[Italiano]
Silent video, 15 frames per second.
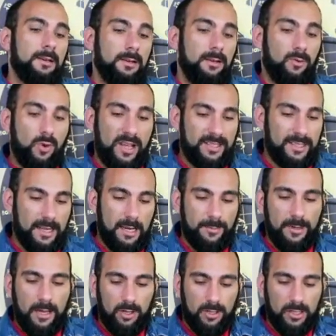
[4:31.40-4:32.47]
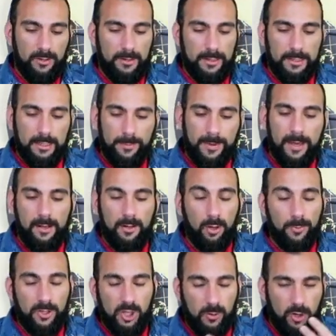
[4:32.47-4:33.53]
Questa è la prima cosa che dovete sapere.
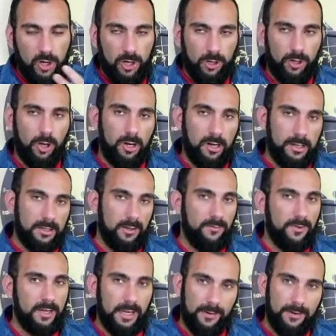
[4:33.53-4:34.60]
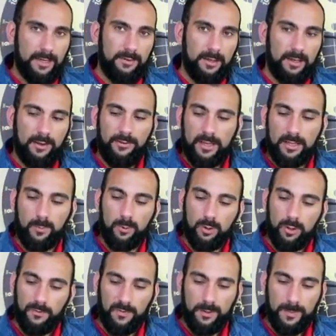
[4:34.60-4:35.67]
Dopo 500 dollari, se non fate la verifica, Facebook
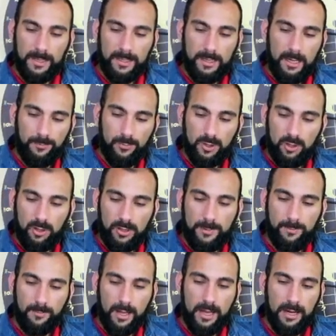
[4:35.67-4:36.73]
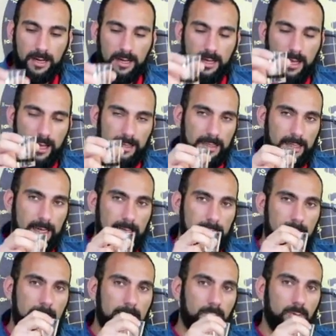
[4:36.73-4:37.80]
non vi manderà più soldi in banca e
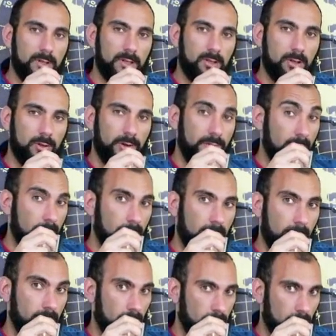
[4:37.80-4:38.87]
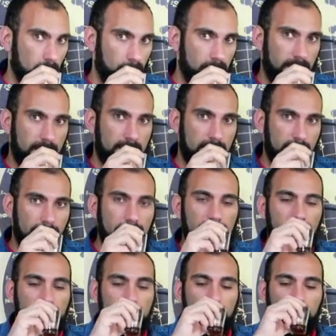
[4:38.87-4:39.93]
tratterà tutti i soldi fino a quando non completate la
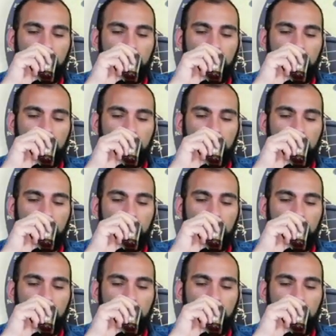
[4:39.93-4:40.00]
verifica.